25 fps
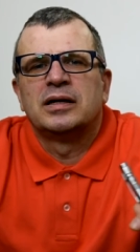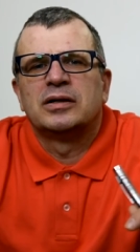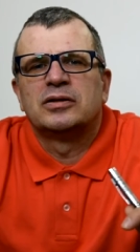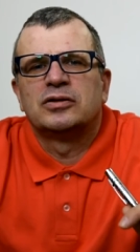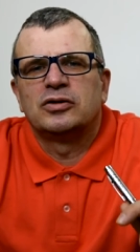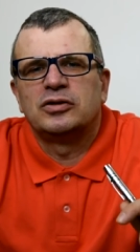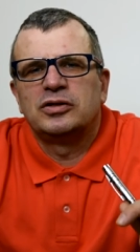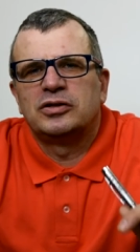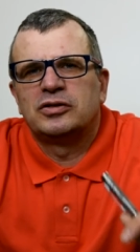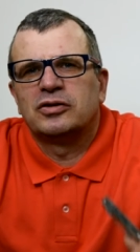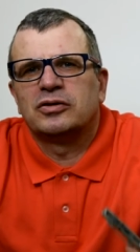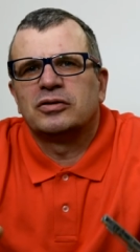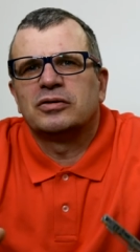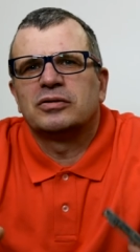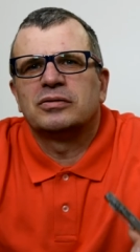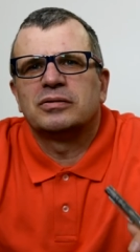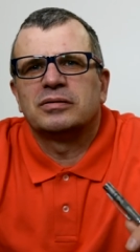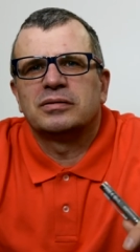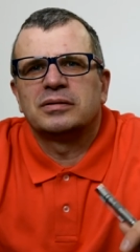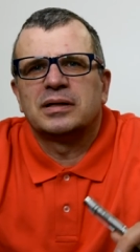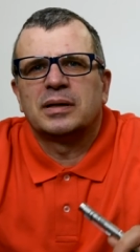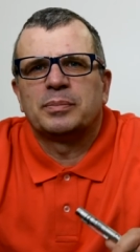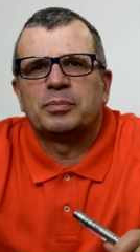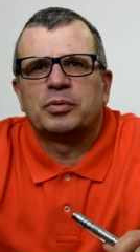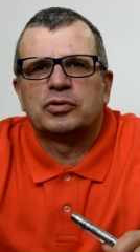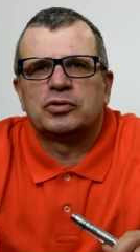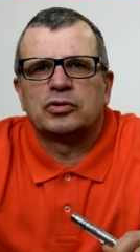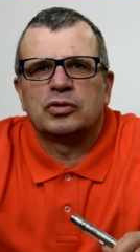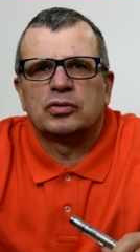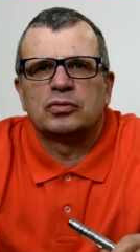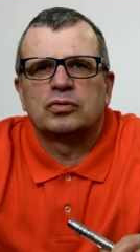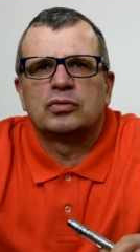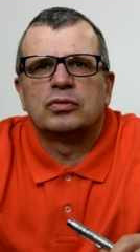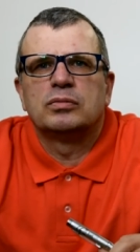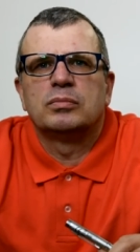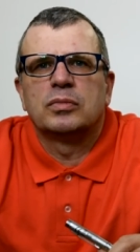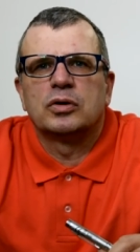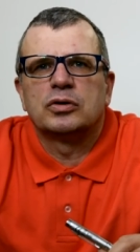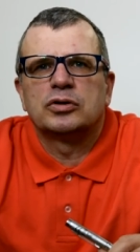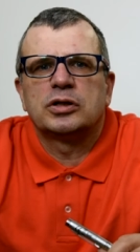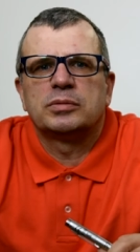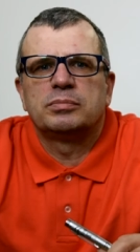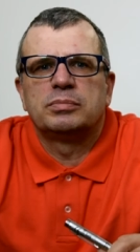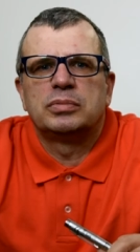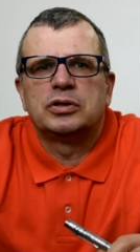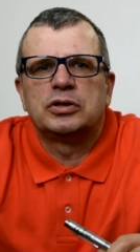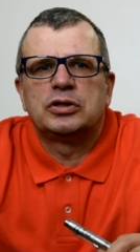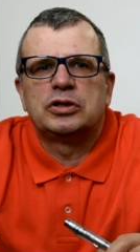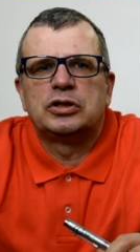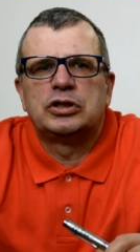No i to na początku może
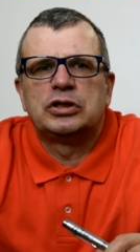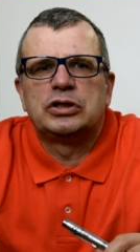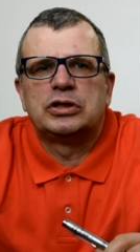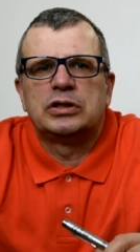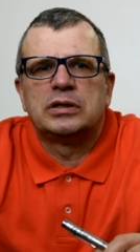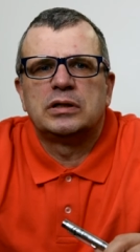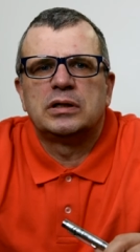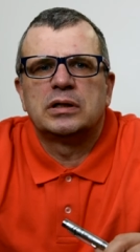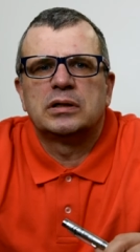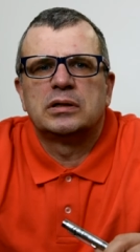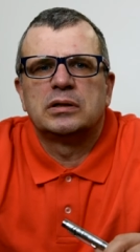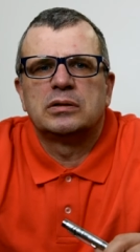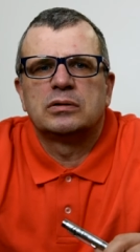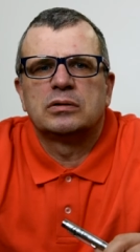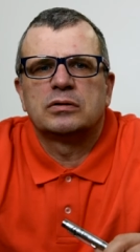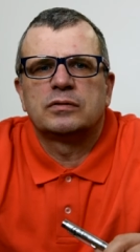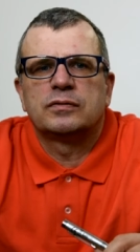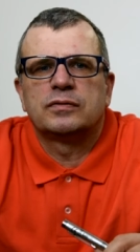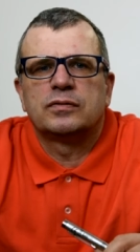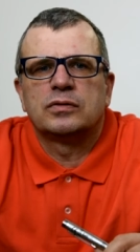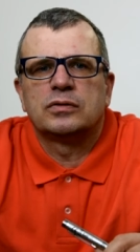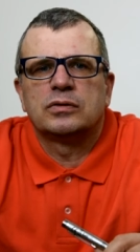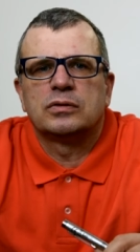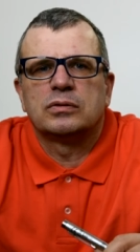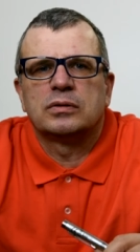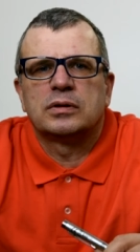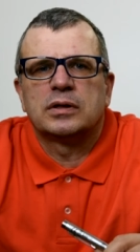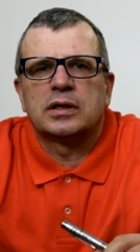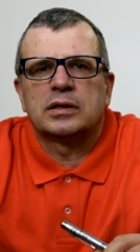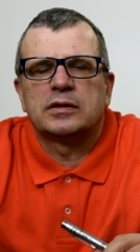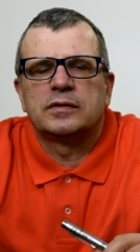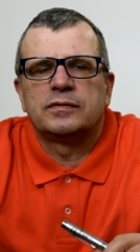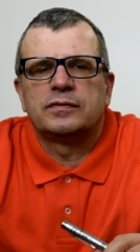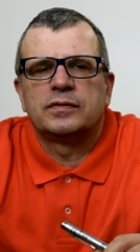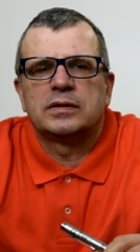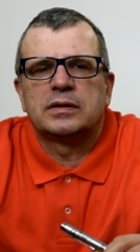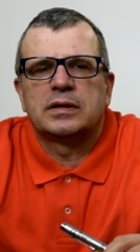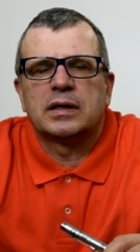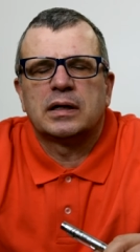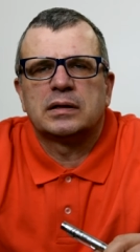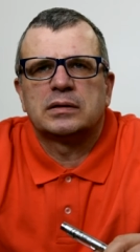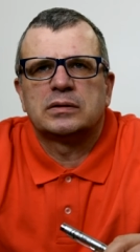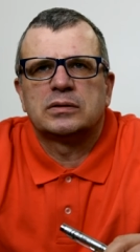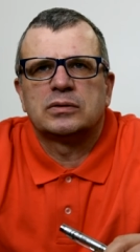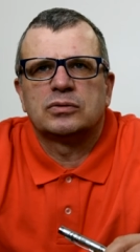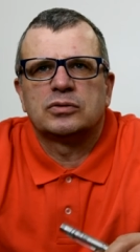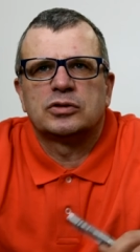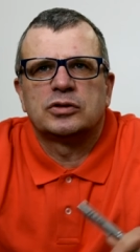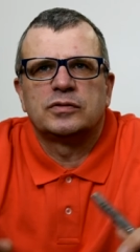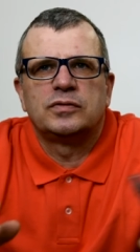być jedyną Twoją
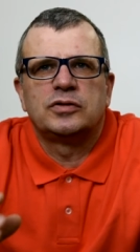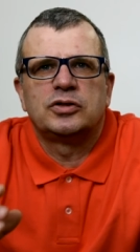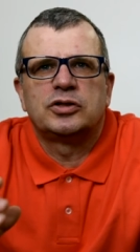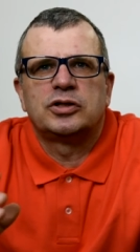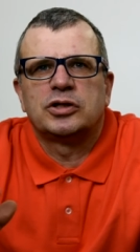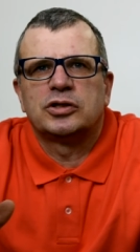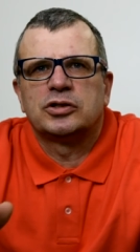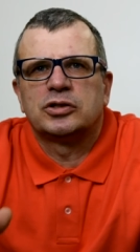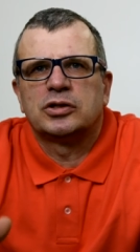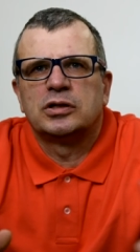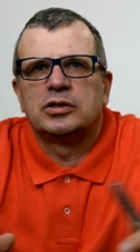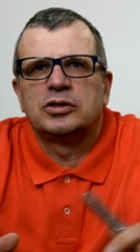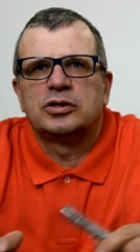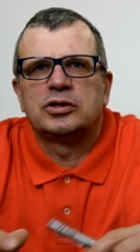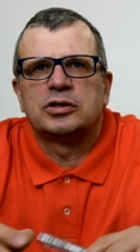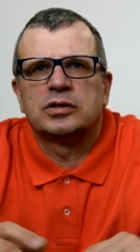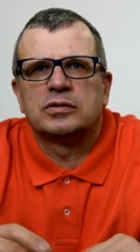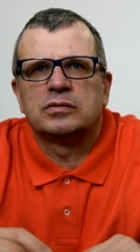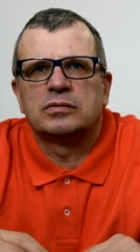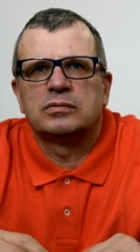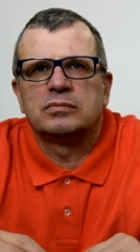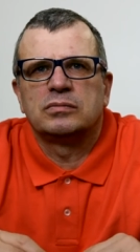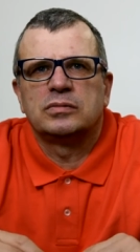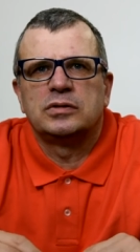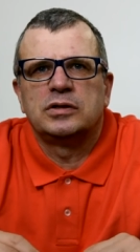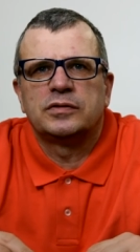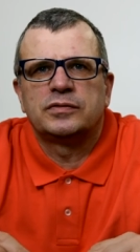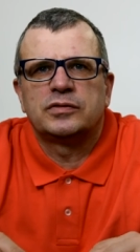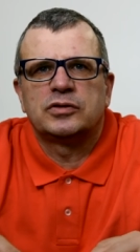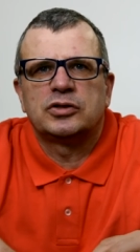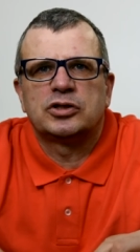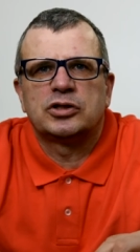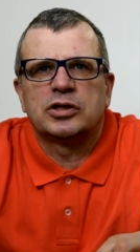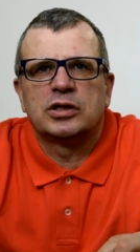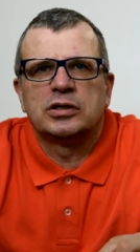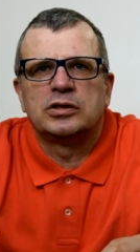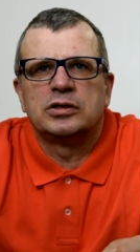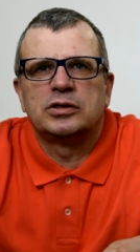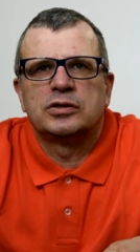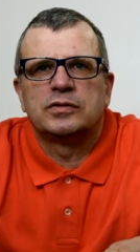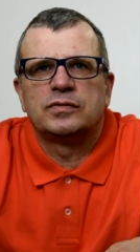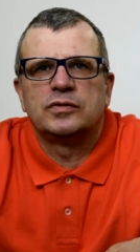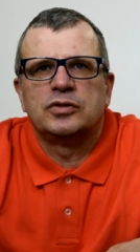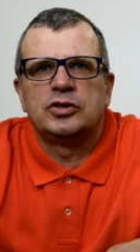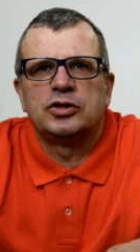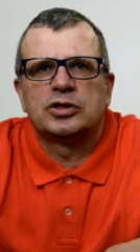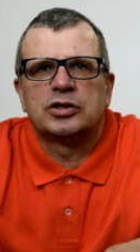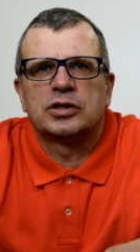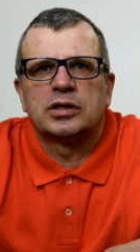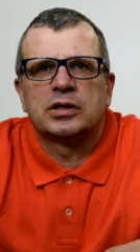gratyfikacją. Oczywiście, jeżeli się nie wstrzelisz w
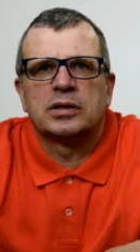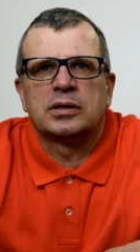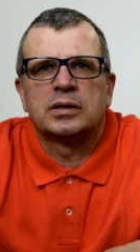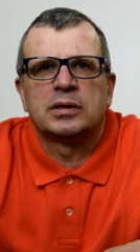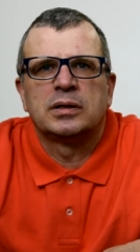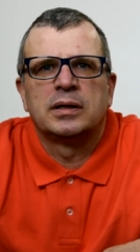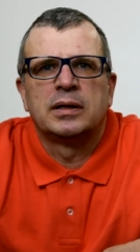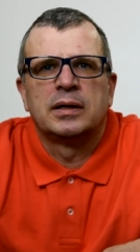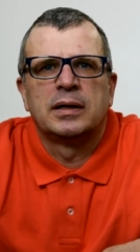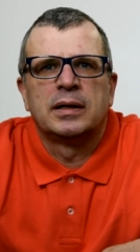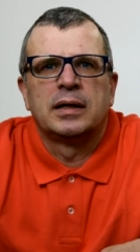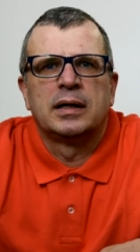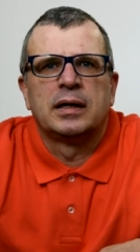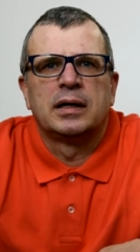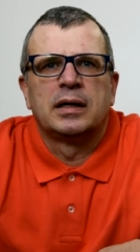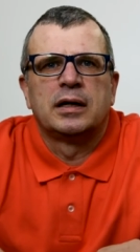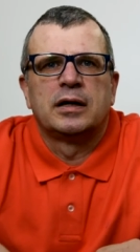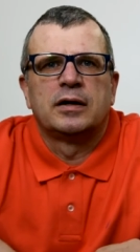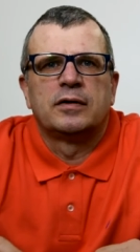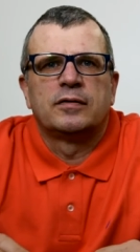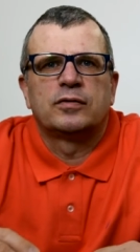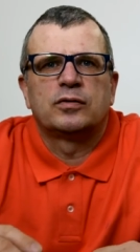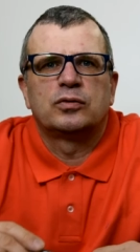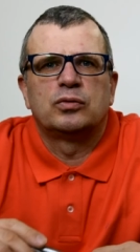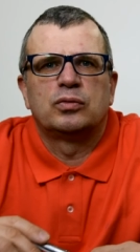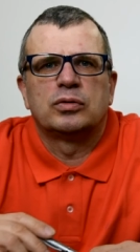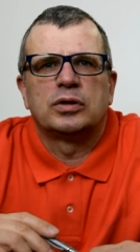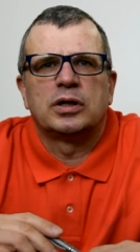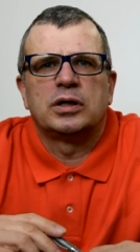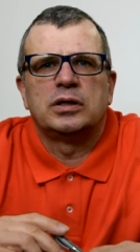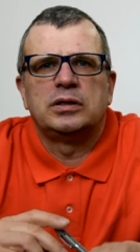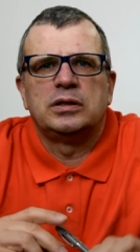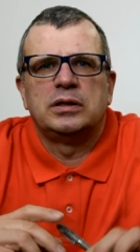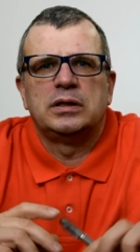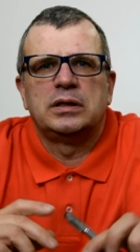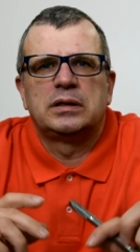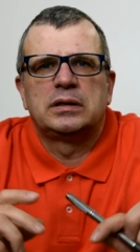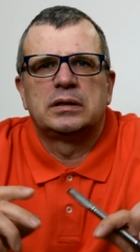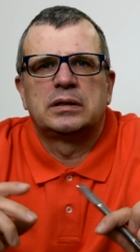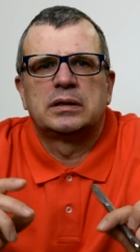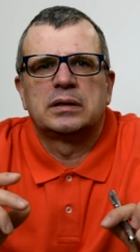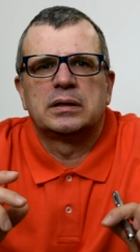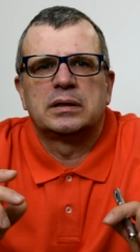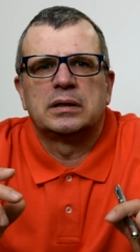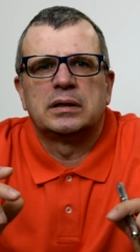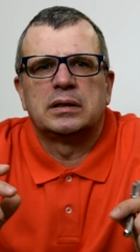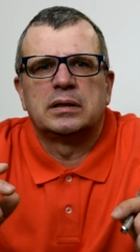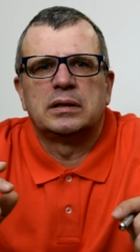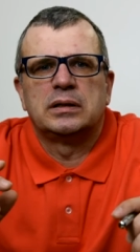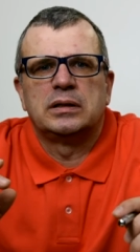niszę, w której
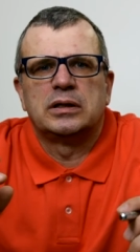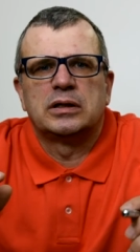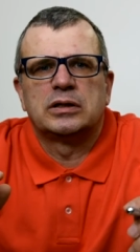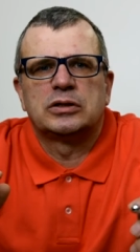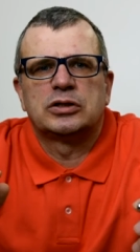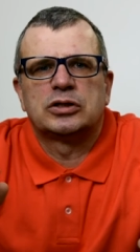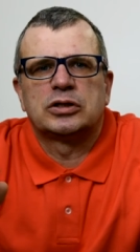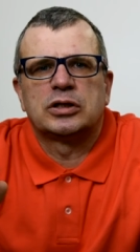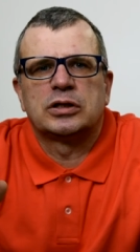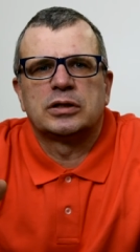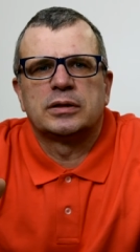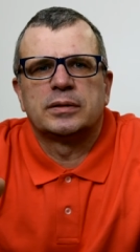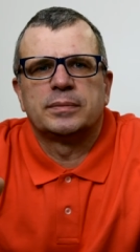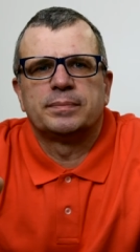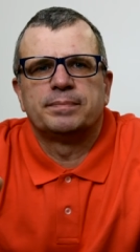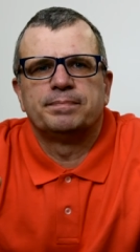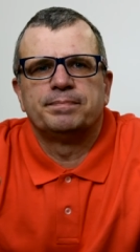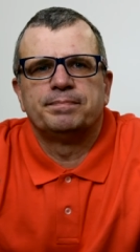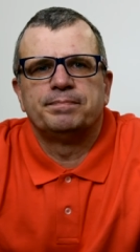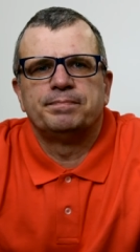nikt y, jeszcze